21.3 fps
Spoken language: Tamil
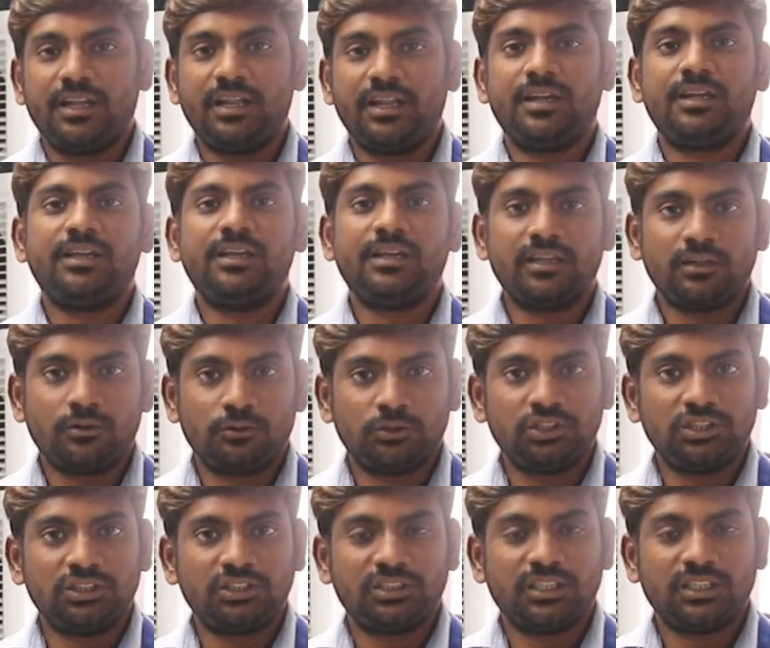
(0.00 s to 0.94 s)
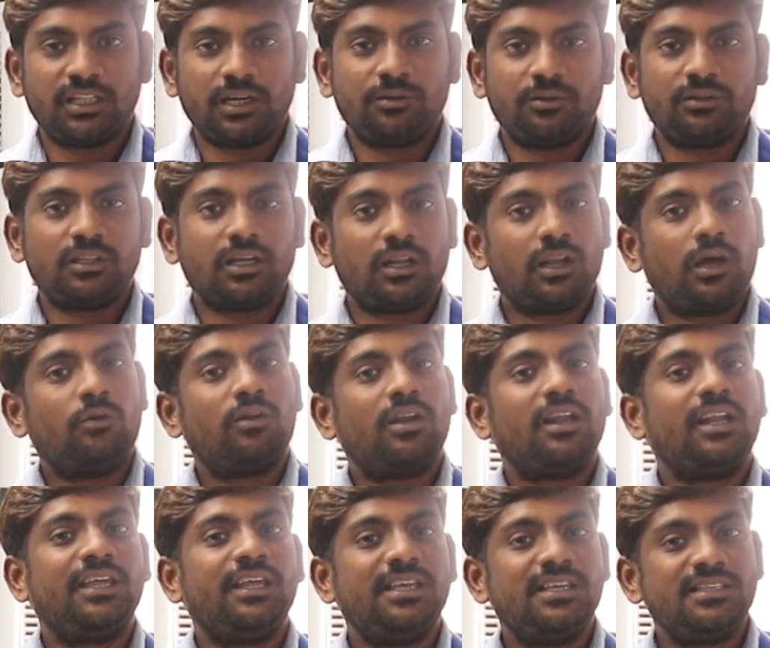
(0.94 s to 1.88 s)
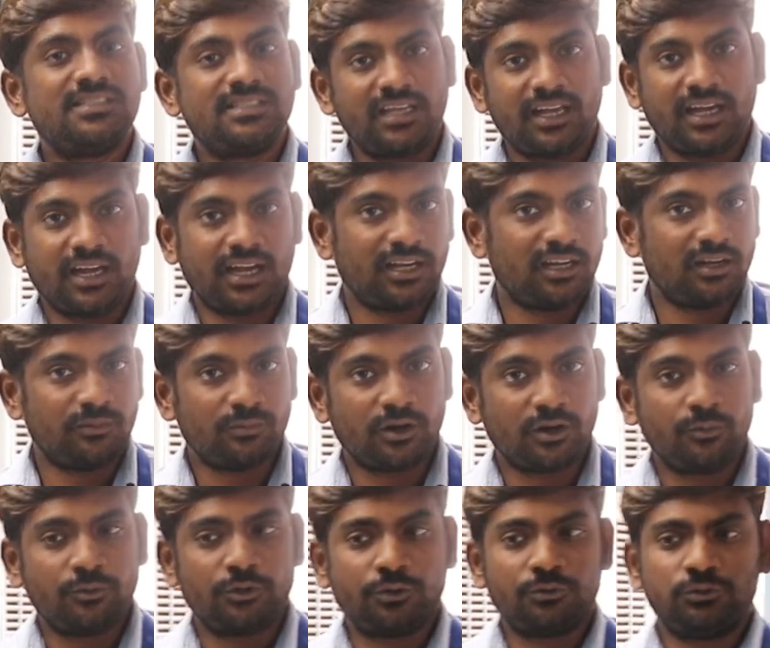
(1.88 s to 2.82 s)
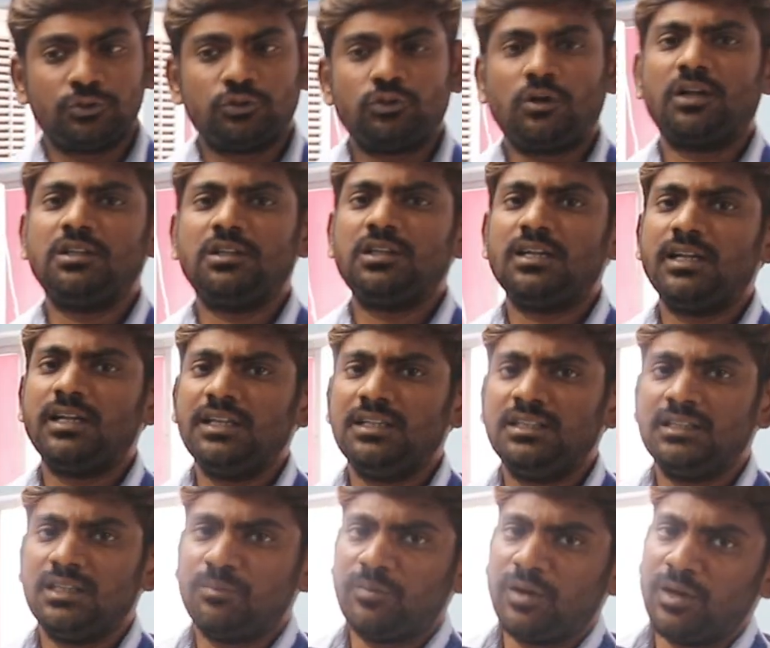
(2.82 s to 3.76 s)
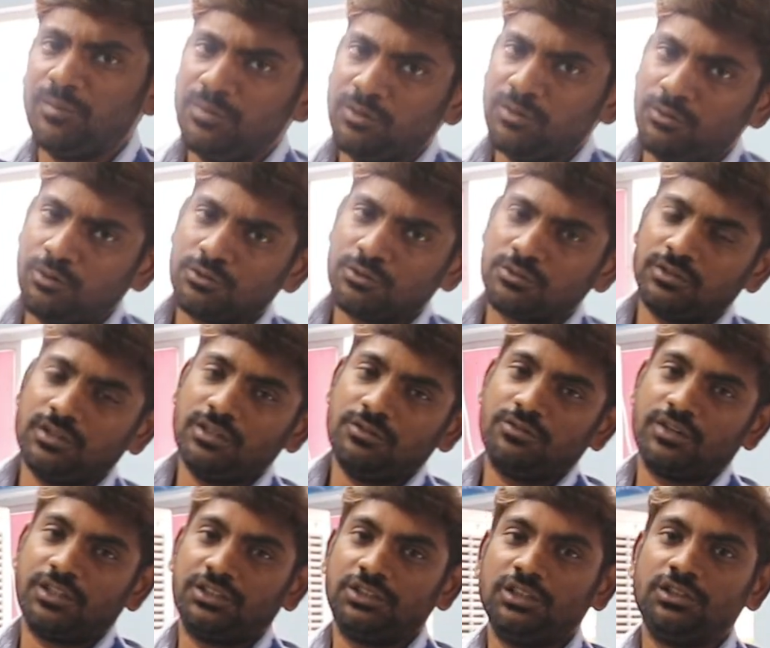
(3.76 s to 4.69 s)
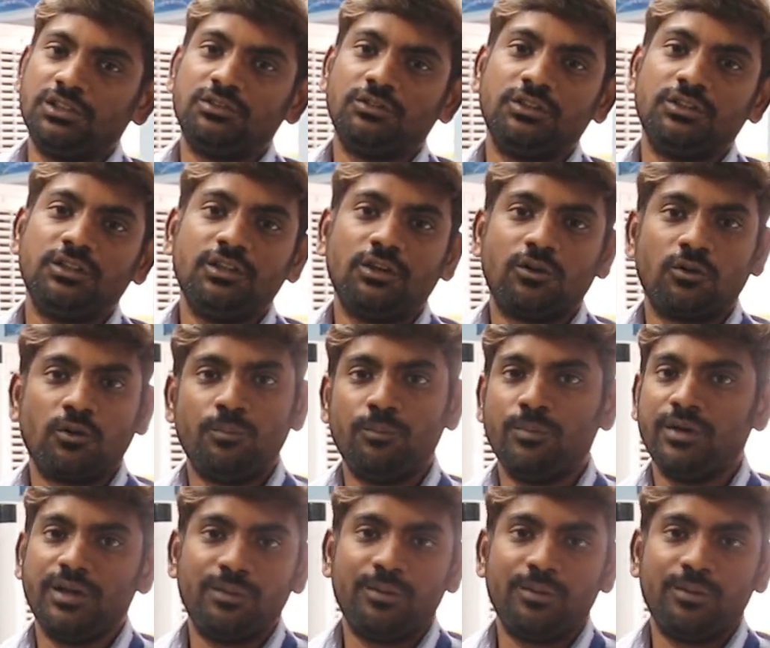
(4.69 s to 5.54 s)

டெக்னிக்கல் கொஷின்ஸ் எதாக வந்தாலும் அவங்களால ஈஸியாக ஹேண்டில் பண்ண முடியும் ஸோ அதனால் இந்த பைப்பிங் கோர்ஸ் வந்து ஃப்ரெஷர்ஸுக்கு வந்து ரொம்ப